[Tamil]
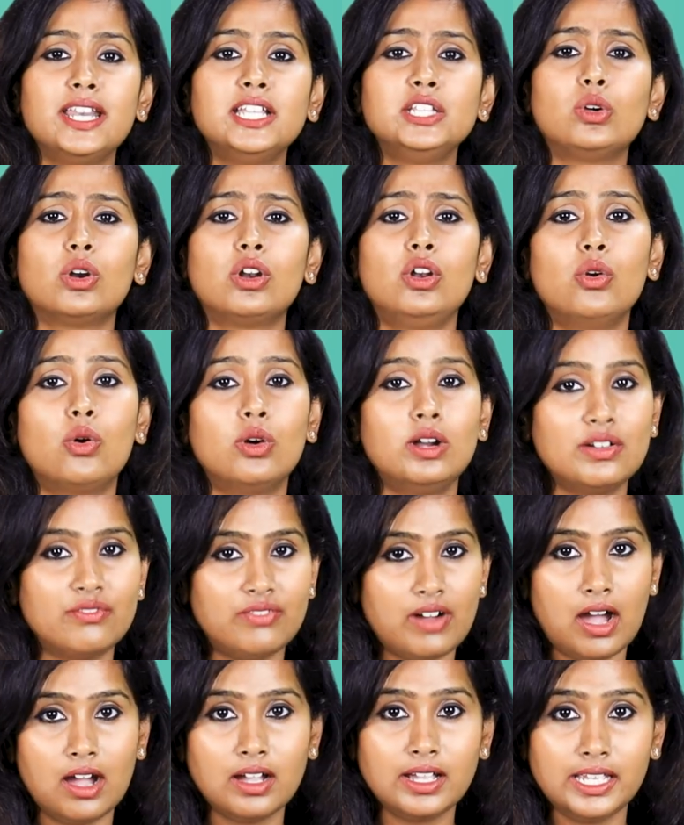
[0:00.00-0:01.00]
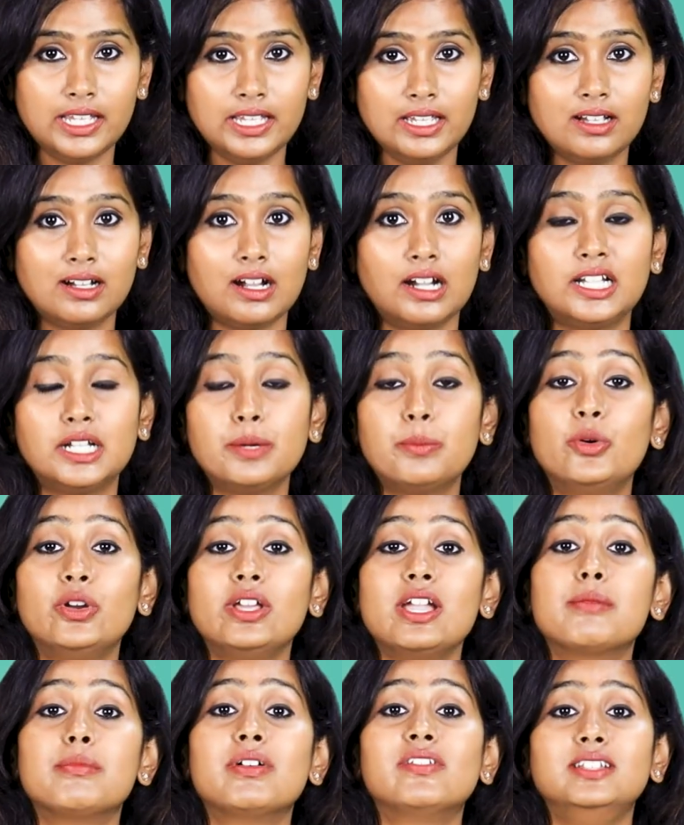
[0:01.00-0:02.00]
பேர் இந்த ஒரு லோனை வாங்கி கட்ட
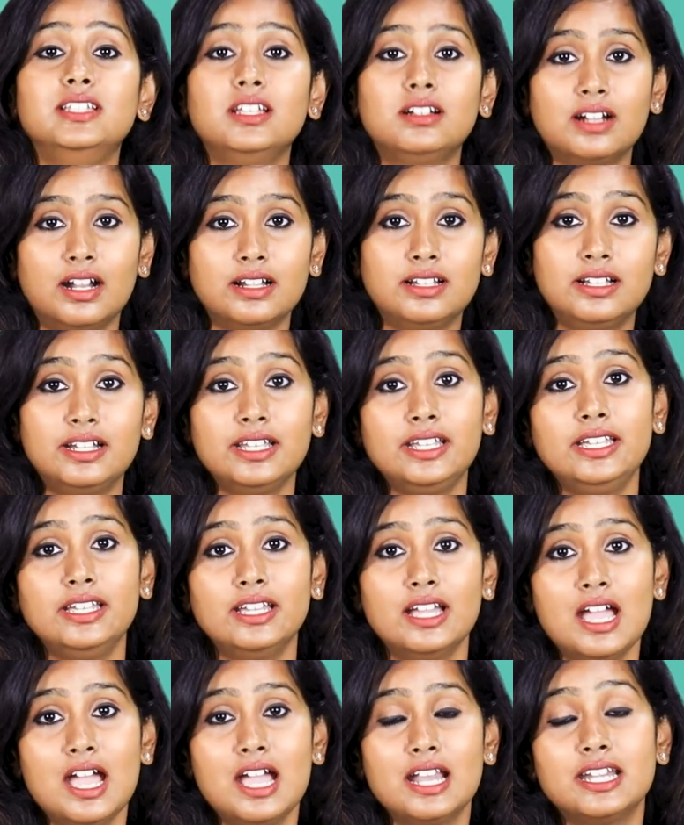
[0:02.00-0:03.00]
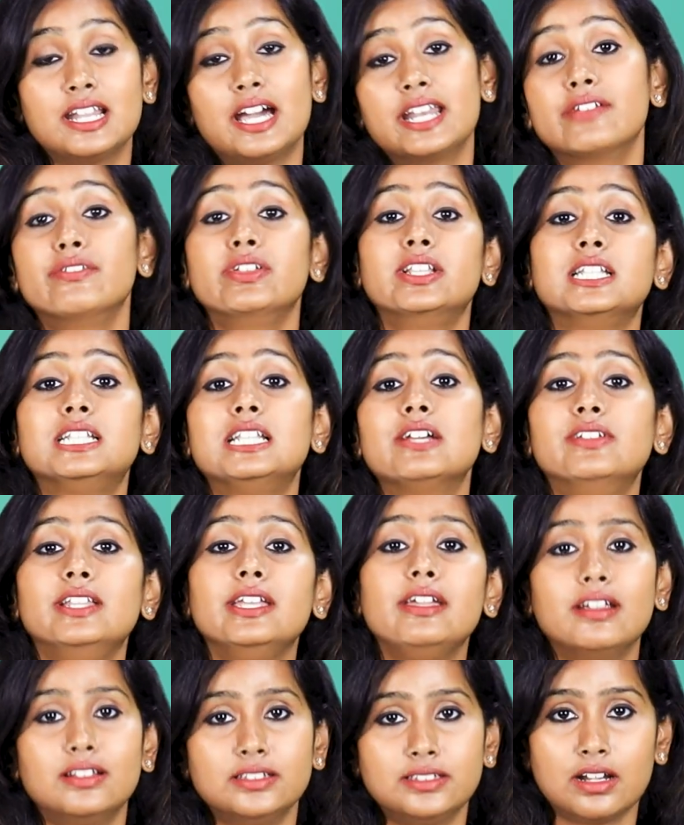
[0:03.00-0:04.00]
முடியாமல் வந்து கட்டி நிறைய விதத்தில்
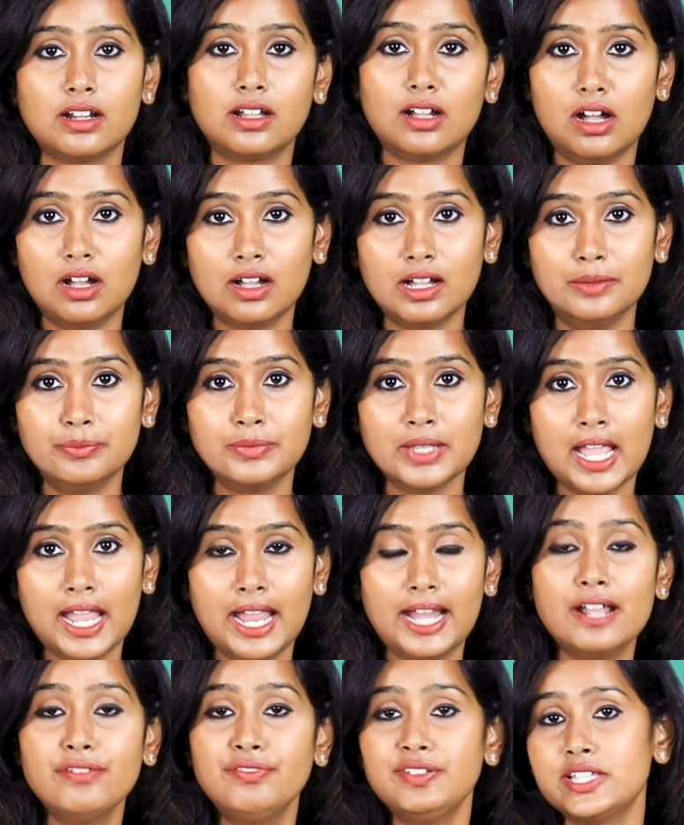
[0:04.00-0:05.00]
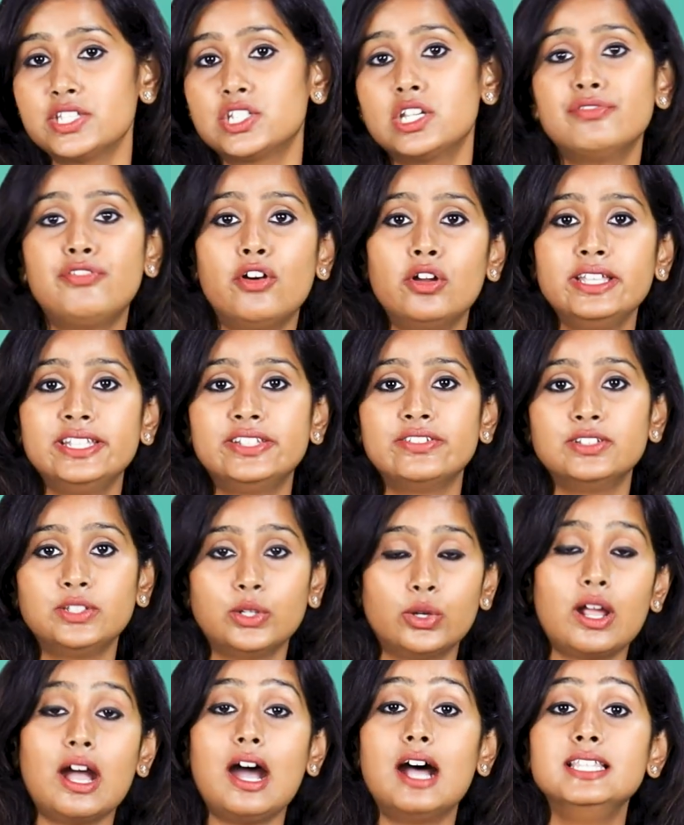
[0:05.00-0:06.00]
வந்து எழுந்திருக்காங்க ஏன்னா ஃபர்ஸ்ட் ஆஃப் ஆல் இது
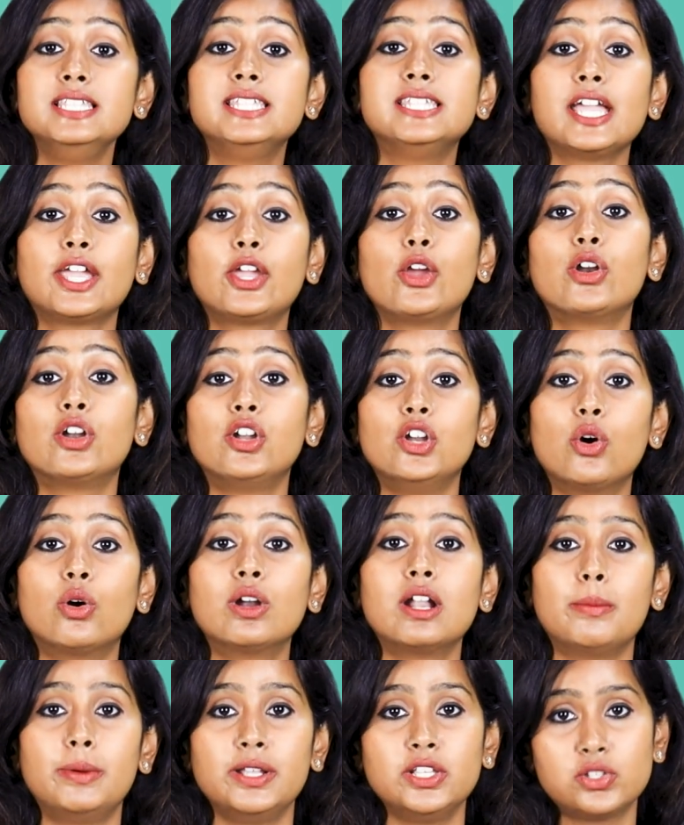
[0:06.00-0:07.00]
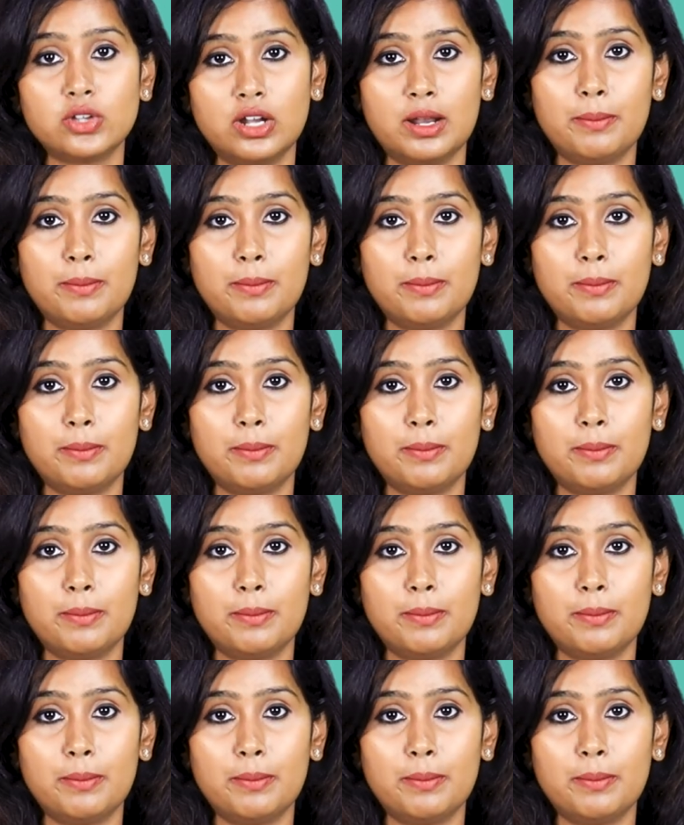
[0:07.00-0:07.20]
வந்து ஒரு அன்செக்யூர்ட் லோன் அப்படின்னு